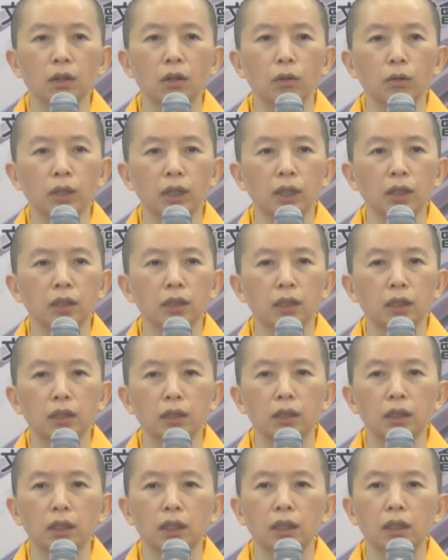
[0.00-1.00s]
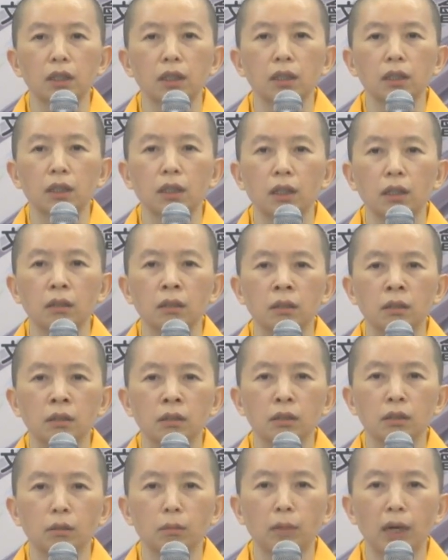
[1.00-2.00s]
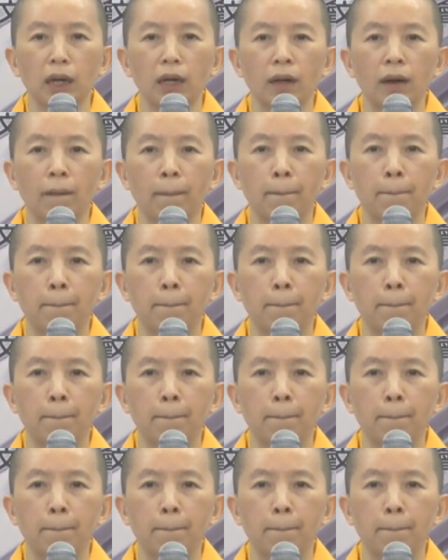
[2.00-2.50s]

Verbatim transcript: 口业身业意业有吗？